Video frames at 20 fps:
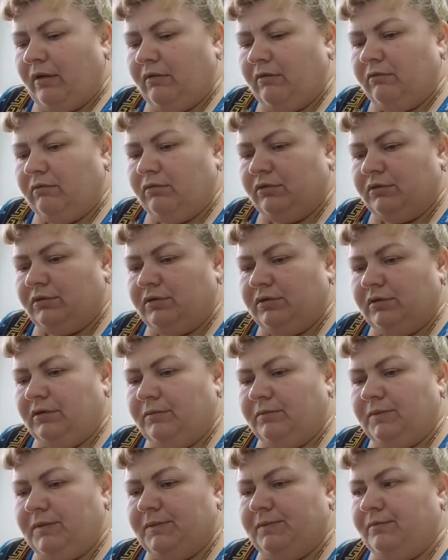Вот
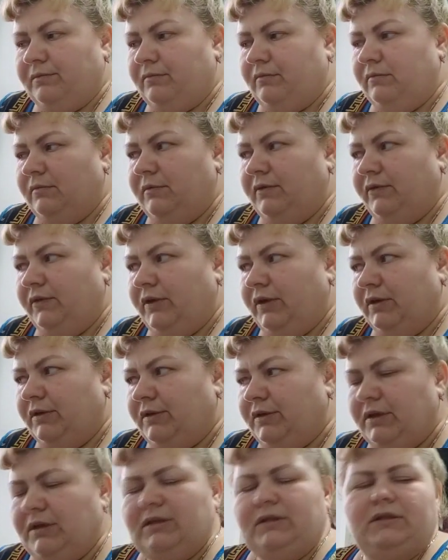что две,
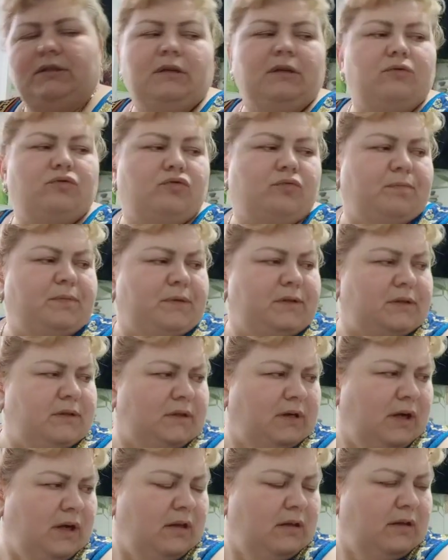три стирки уже
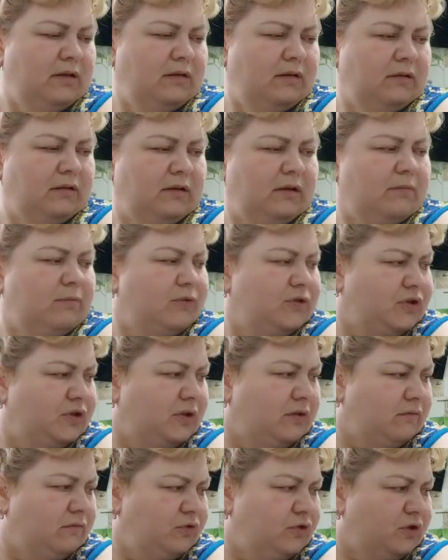постирала.
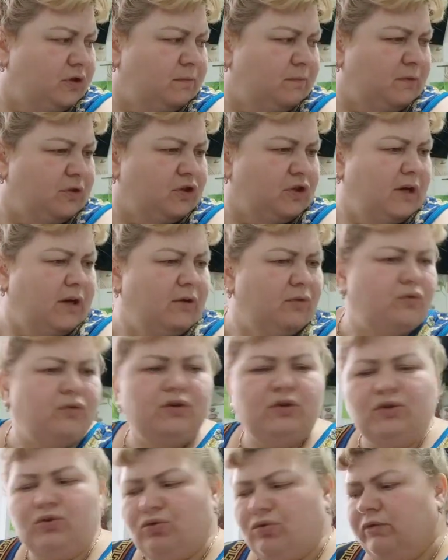Кабачки вот сейчас пожарю
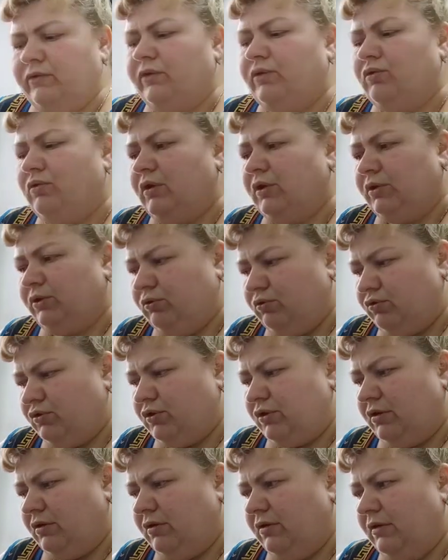и еще отварю
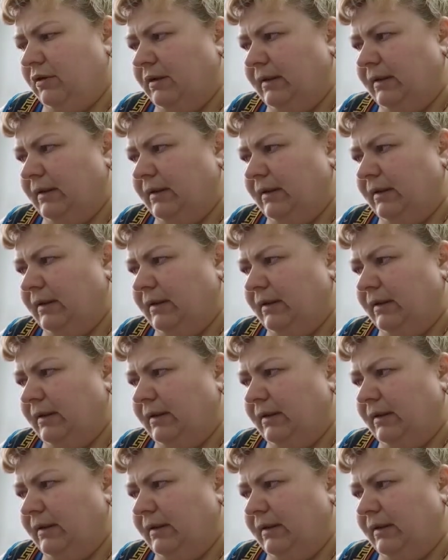картошки.